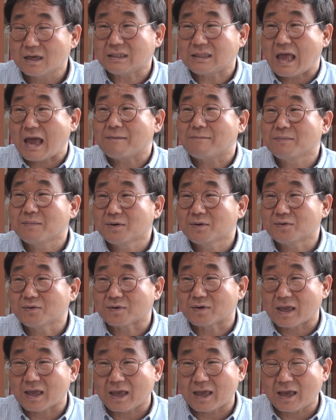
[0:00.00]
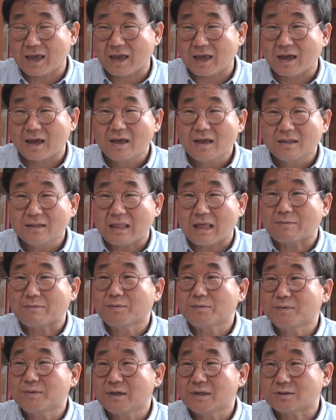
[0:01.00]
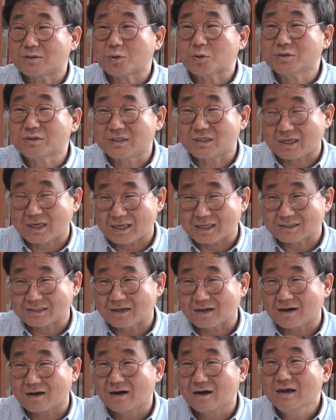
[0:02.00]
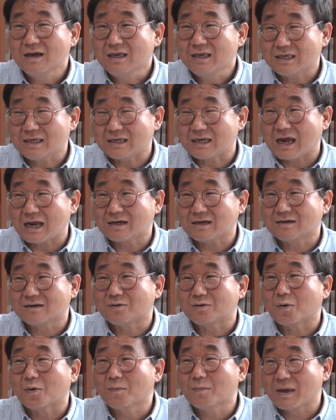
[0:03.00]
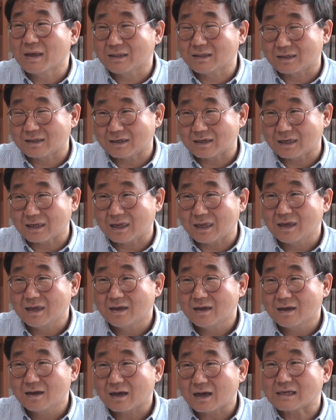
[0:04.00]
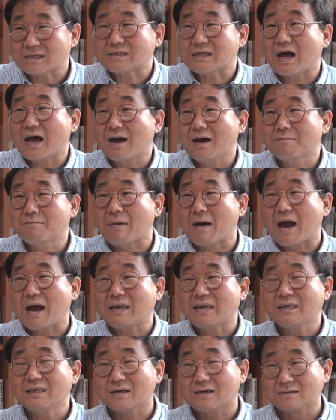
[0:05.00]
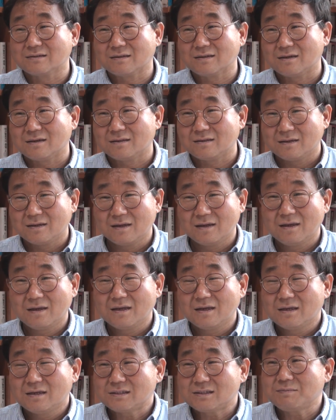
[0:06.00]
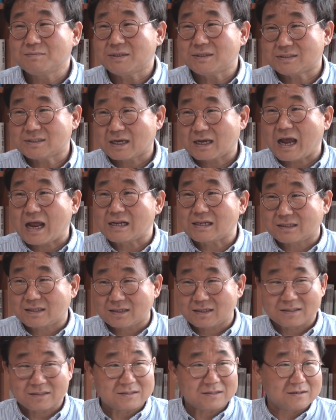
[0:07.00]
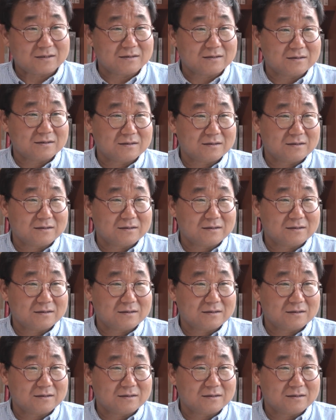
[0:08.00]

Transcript: 이 대한민국의 대부분의 조직에서 일하는 로맨들이 가장 많이 겪는 심리적 갈등이죠.